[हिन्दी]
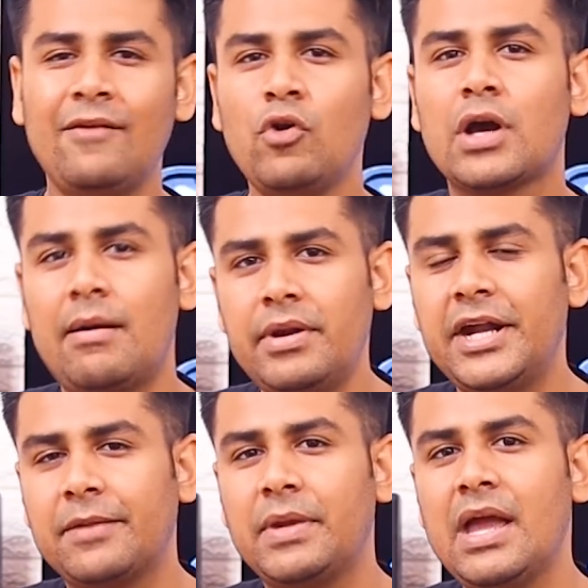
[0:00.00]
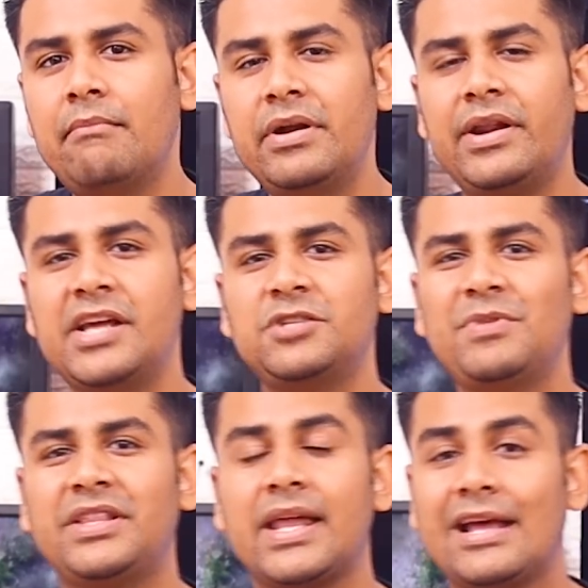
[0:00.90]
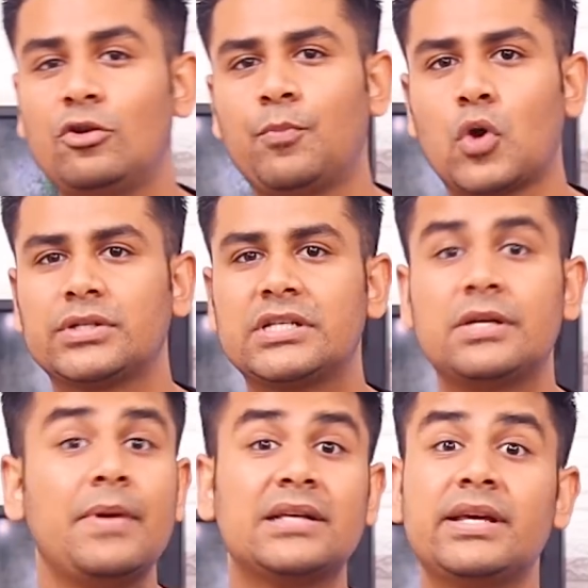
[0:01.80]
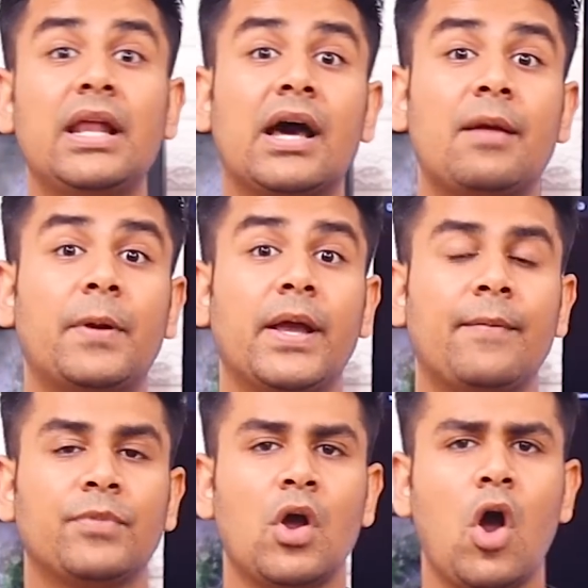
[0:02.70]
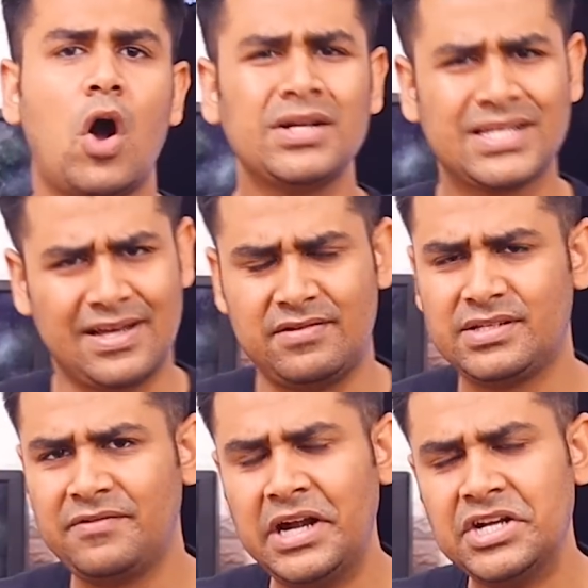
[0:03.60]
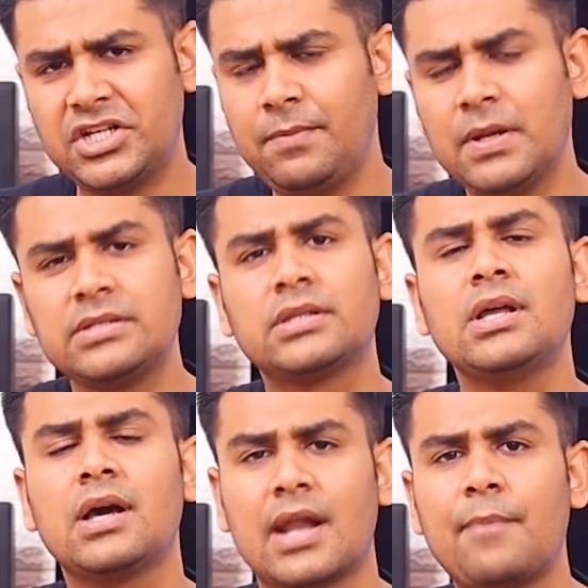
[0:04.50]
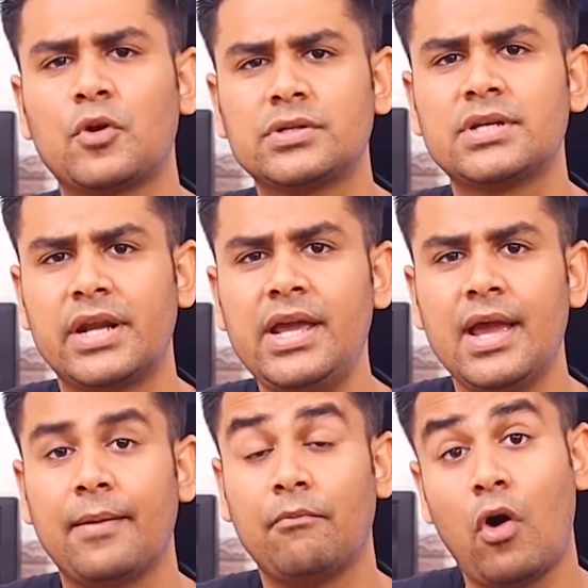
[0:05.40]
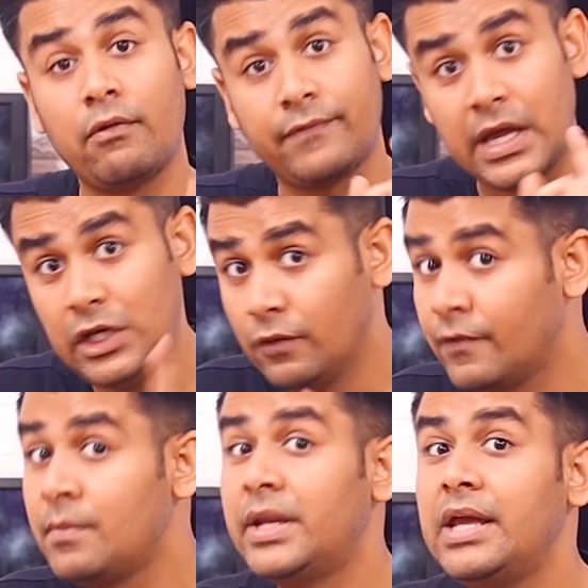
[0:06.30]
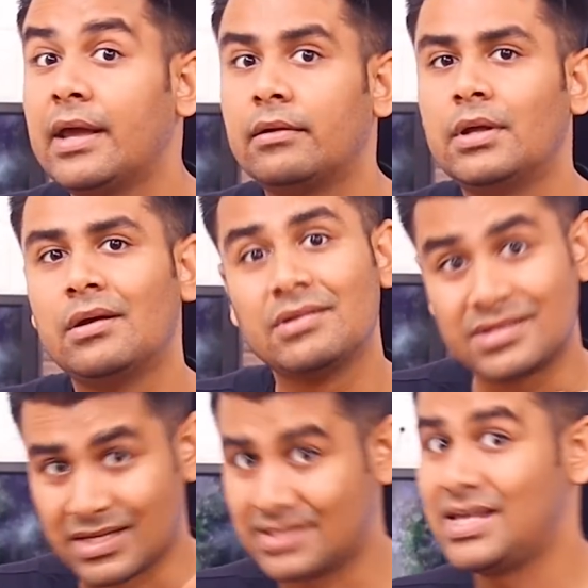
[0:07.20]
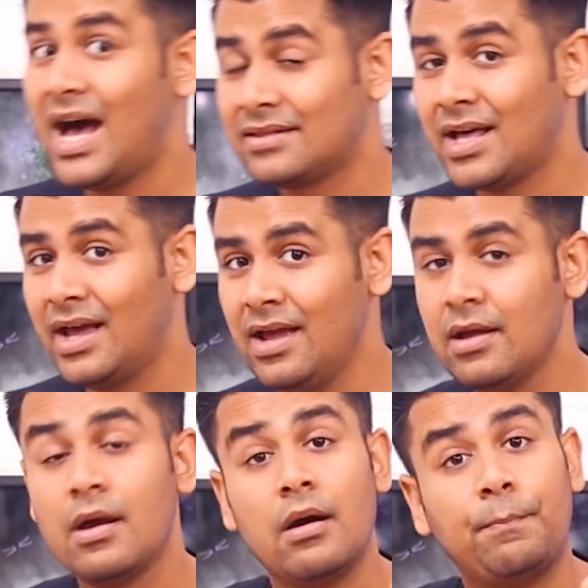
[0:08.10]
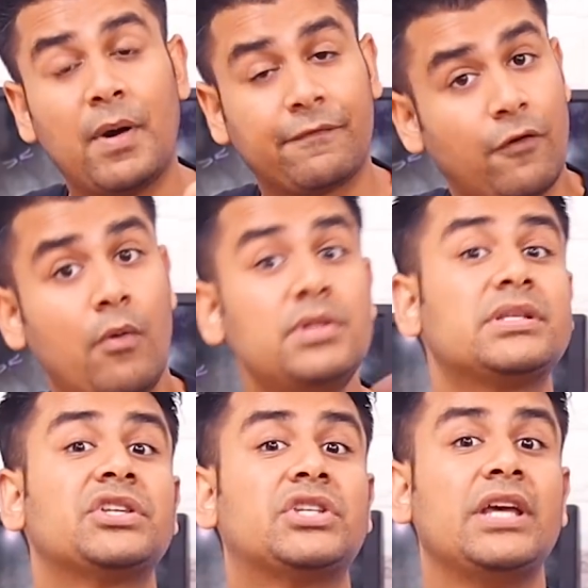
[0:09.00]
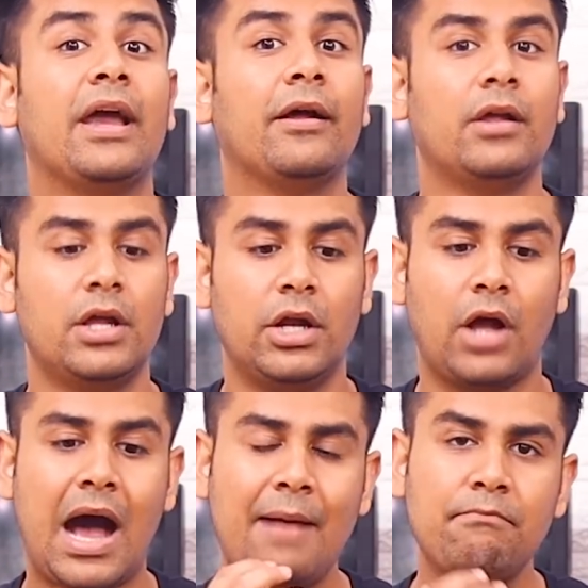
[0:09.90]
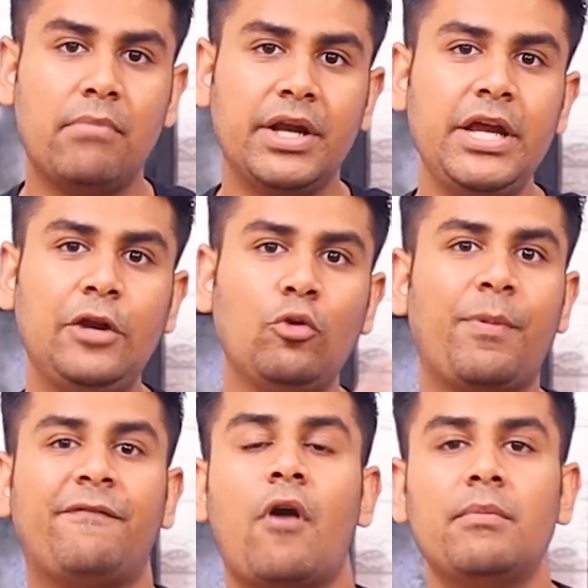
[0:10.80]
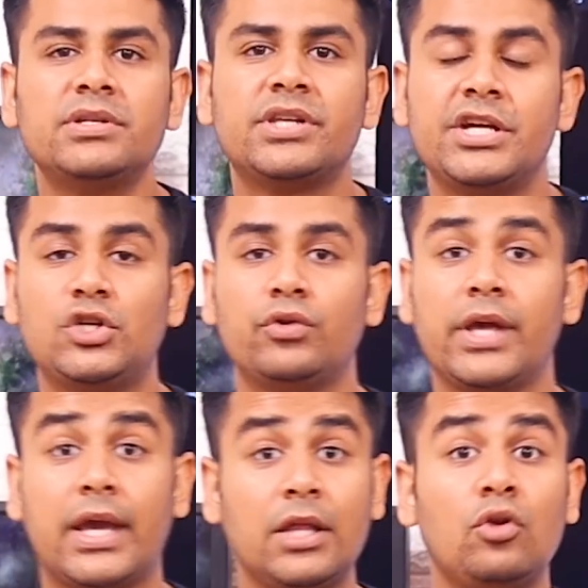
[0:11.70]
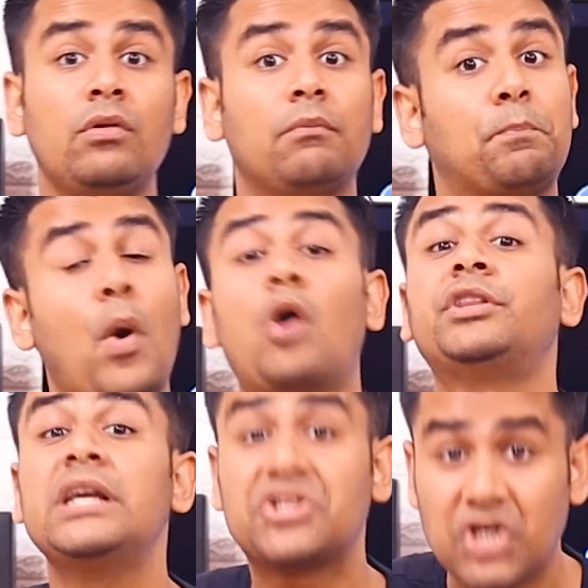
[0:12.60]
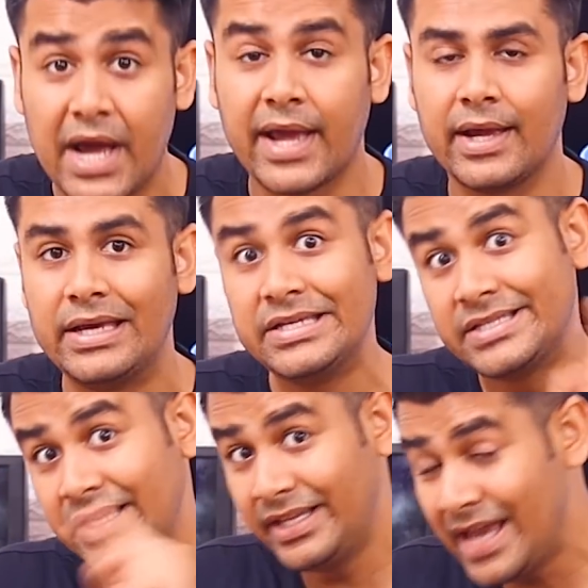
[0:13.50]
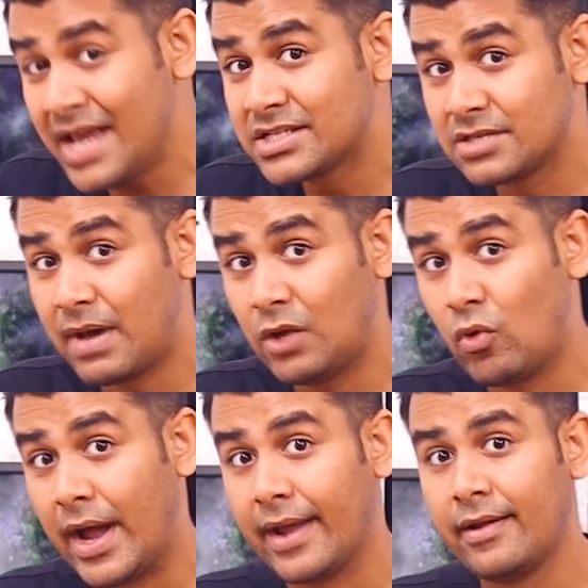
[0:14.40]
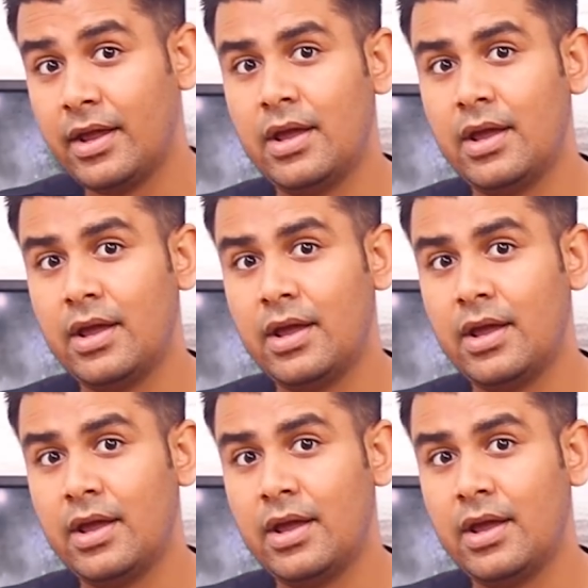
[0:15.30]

अगर वो कम रेट में या मिड रेंज में दे रहे हैं तो प्रोसेसर भी ऐसा ही लगाना पड़ेगा और सेवन सेवन एट जी प्लस इतना खराब प्रोसेसर नहीं है और वैल्यू फॉर मनी है सस्ता आता है परफॉर्मेंस अच्छी है आप मनी टू परफॉर्मेंस रेशियो देखें तो बहुत ही अच्छा है इसीलिए इस्तेमाल हुआ है